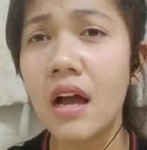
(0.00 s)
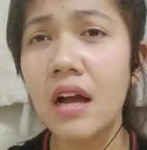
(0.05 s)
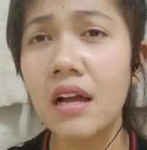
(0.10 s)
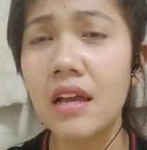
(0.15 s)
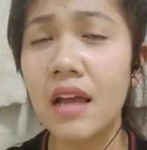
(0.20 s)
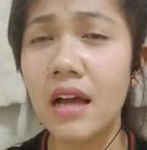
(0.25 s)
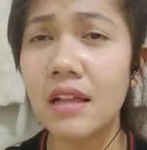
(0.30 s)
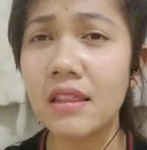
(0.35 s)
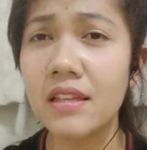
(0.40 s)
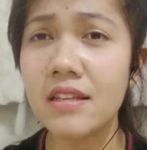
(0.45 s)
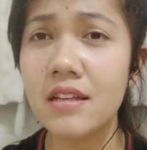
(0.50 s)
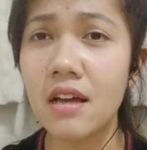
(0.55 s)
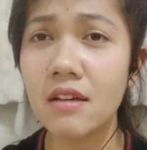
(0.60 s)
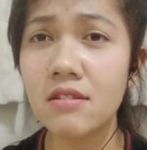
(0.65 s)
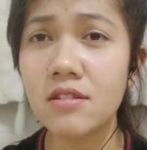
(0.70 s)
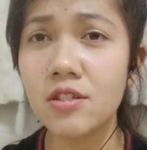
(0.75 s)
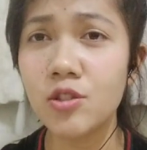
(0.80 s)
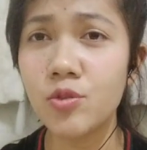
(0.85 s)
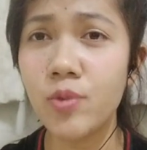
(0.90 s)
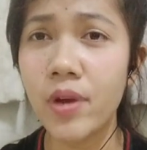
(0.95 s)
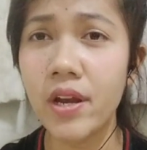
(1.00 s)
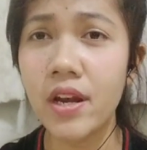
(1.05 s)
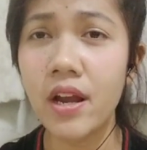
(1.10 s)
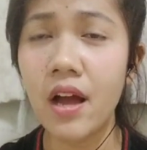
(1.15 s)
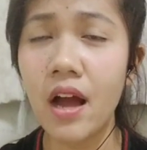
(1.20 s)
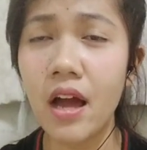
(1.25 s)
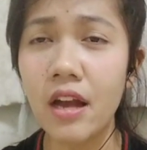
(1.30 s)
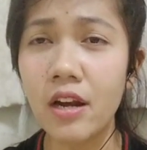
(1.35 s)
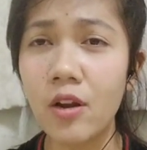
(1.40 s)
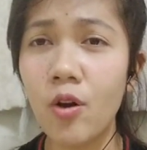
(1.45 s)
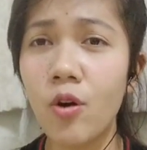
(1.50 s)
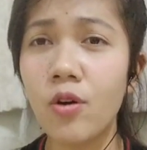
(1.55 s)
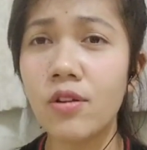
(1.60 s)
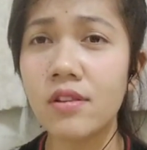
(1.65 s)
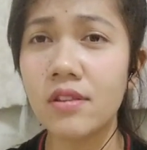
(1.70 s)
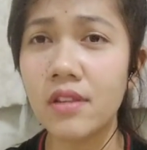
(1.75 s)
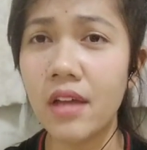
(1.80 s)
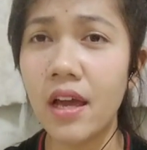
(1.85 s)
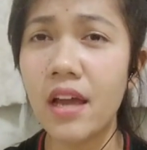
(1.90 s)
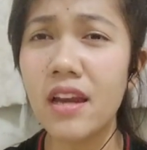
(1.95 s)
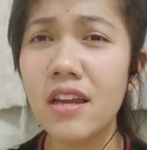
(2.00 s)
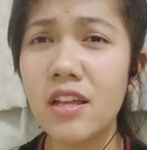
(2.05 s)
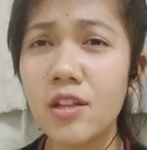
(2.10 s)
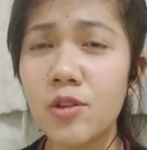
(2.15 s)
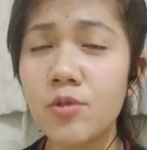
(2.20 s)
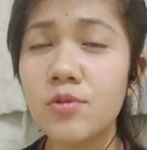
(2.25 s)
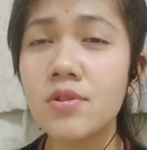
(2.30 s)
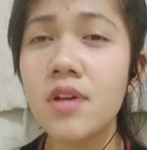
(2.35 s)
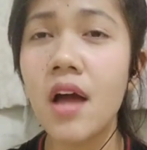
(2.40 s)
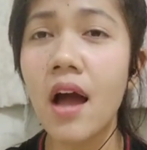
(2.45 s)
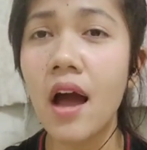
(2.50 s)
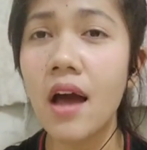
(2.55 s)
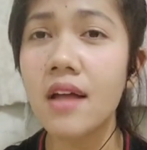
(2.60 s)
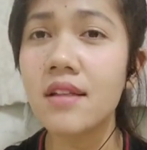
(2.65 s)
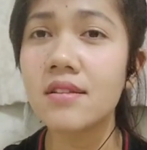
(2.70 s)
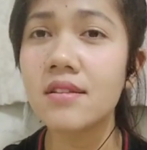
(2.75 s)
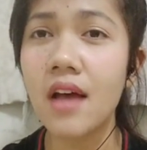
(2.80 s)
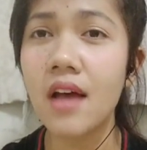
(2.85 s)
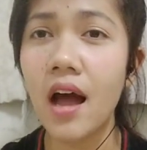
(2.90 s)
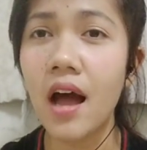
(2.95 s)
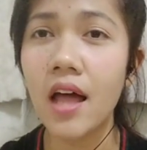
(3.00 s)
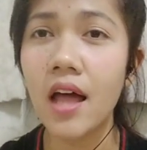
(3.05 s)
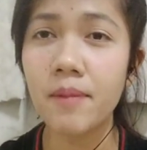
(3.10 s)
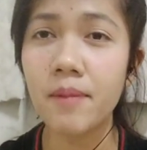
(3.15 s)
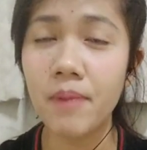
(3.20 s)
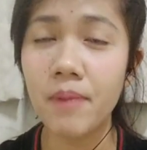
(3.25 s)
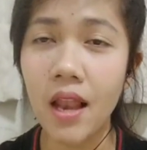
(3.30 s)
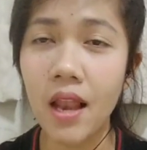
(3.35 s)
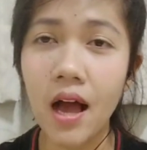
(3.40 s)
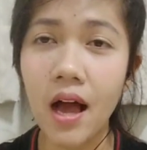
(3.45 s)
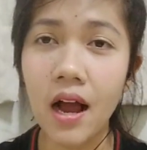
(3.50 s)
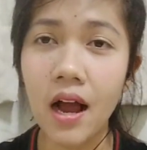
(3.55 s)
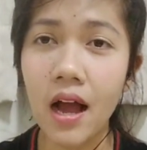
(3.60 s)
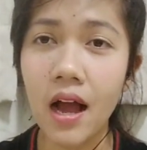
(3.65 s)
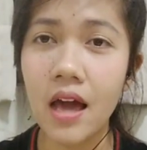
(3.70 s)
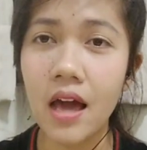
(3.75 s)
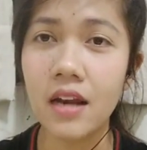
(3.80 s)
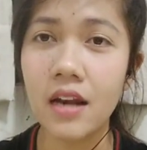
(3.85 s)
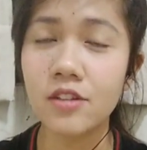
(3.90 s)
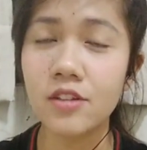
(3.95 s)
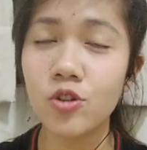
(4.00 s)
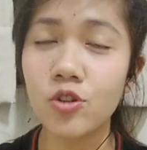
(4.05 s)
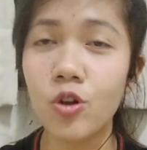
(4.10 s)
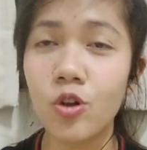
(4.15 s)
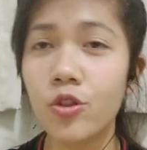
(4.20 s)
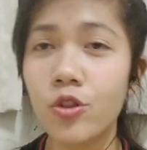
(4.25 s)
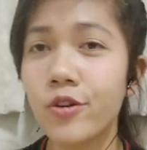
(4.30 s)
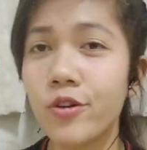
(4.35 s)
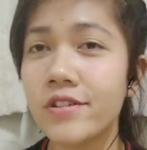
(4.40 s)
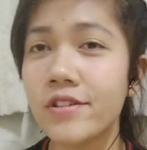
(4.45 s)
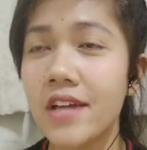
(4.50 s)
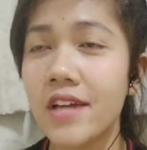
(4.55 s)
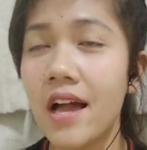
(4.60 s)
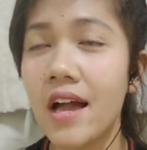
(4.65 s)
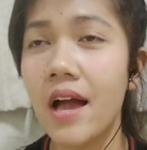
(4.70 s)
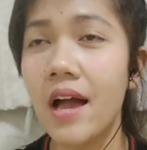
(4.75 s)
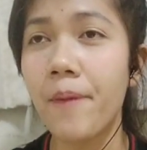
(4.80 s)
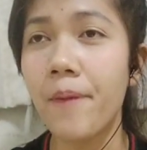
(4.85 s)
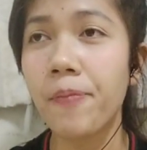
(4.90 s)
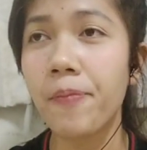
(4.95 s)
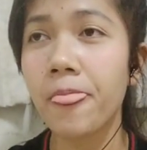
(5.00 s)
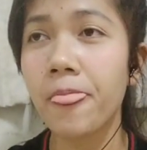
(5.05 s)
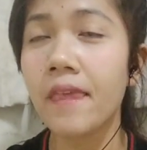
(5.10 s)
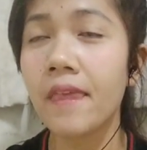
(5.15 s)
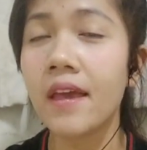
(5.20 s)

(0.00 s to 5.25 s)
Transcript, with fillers: yang tidak sesuai dengan konten itu sangat-sangat melanggar contohnya